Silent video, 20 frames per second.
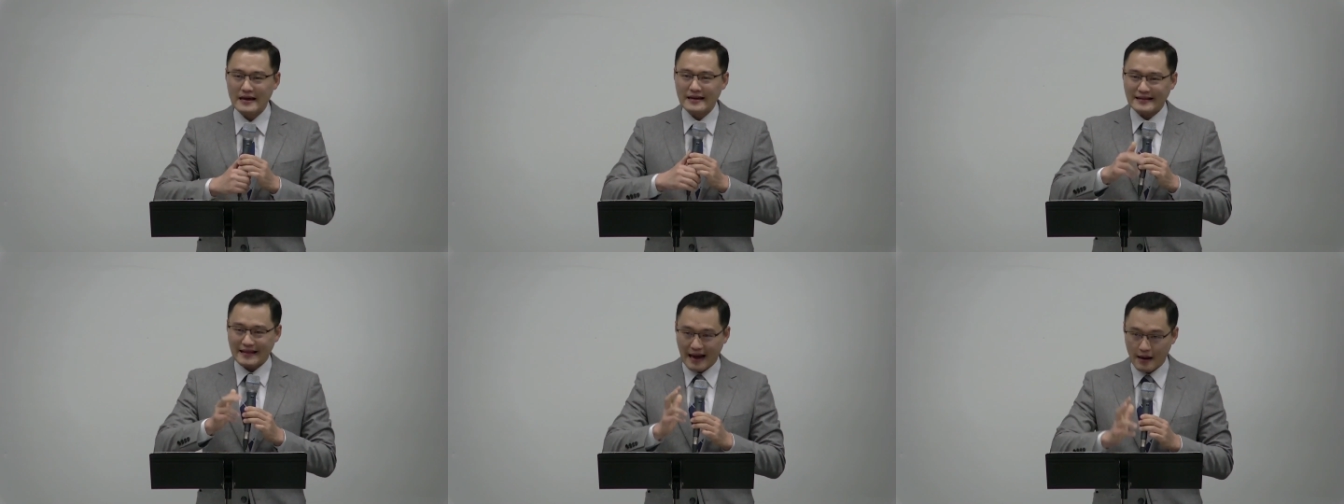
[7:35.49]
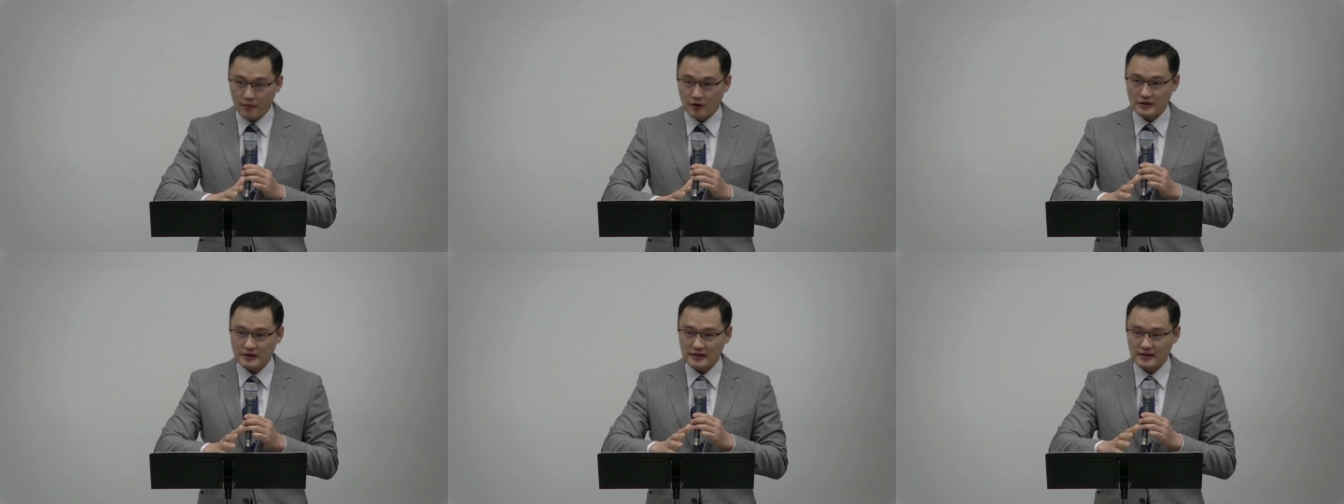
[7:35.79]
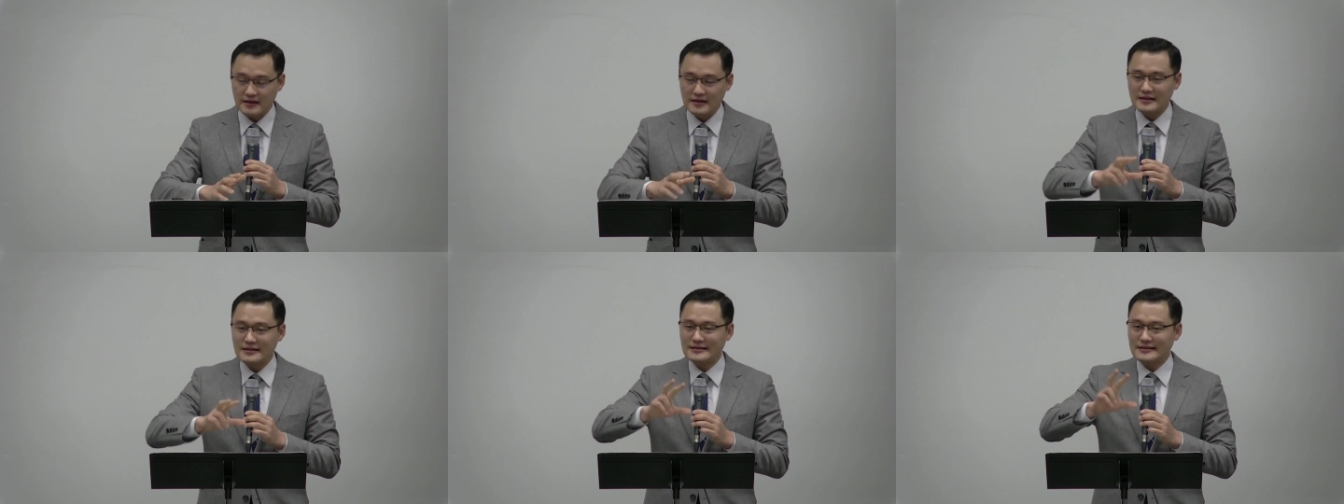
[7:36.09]

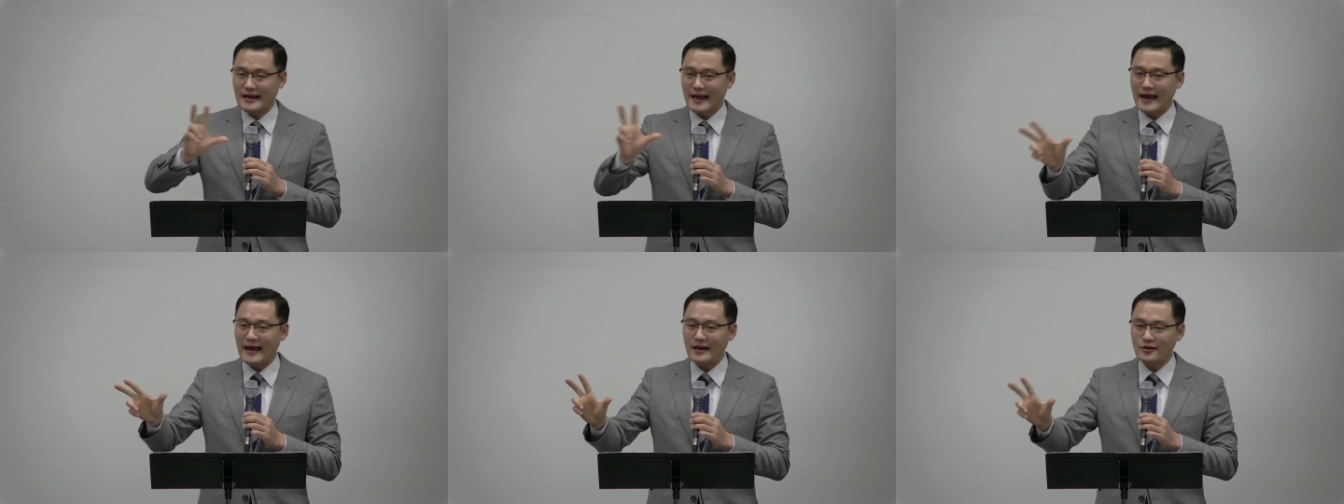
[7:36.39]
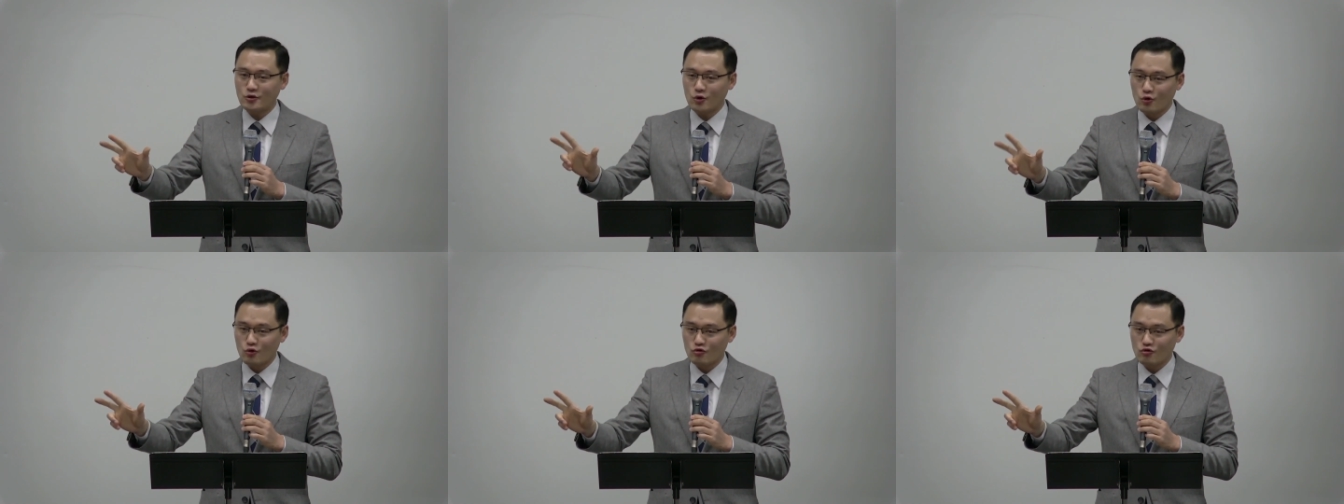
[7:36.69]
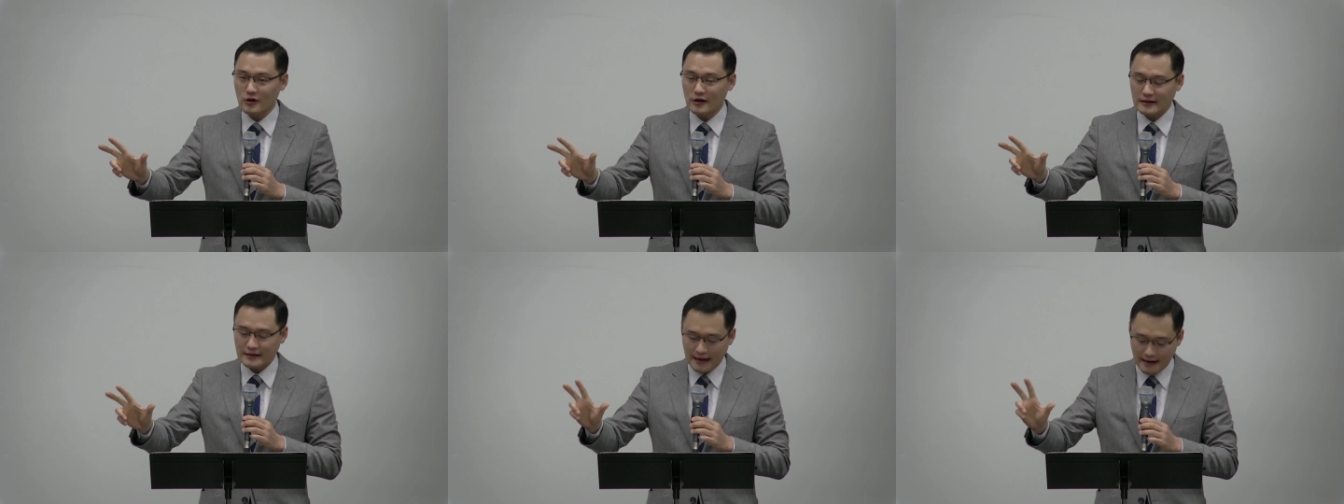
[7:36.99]
나머지 세
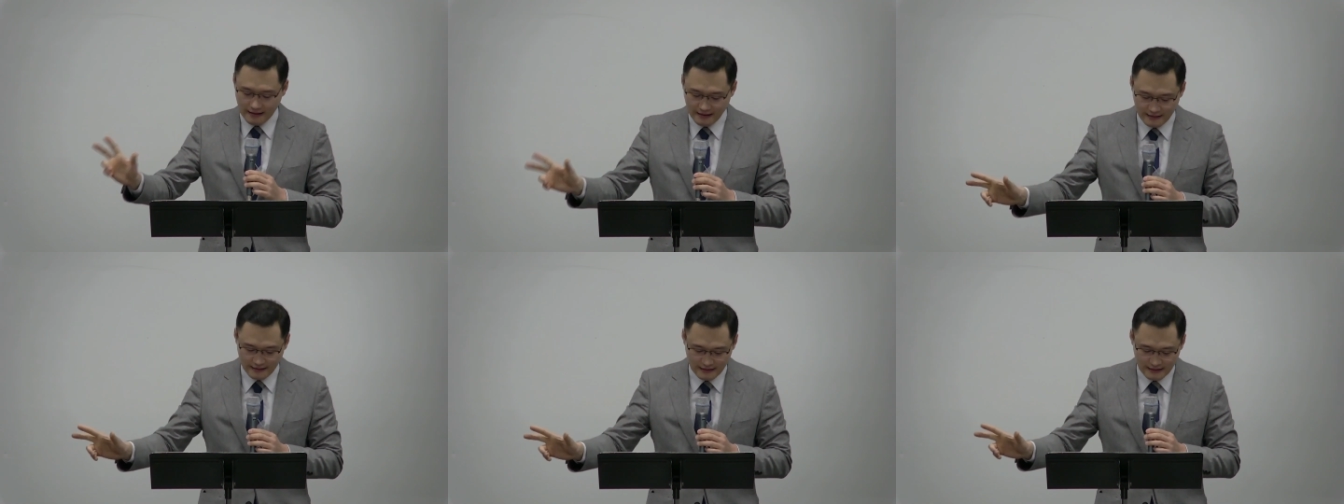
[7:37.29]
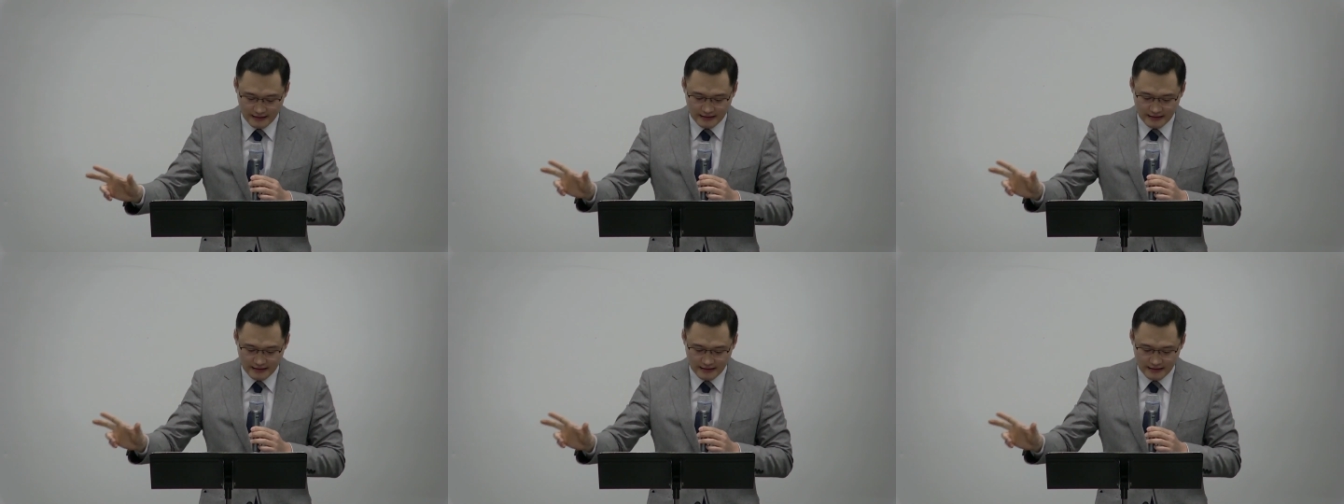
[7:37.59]
종류의 땅,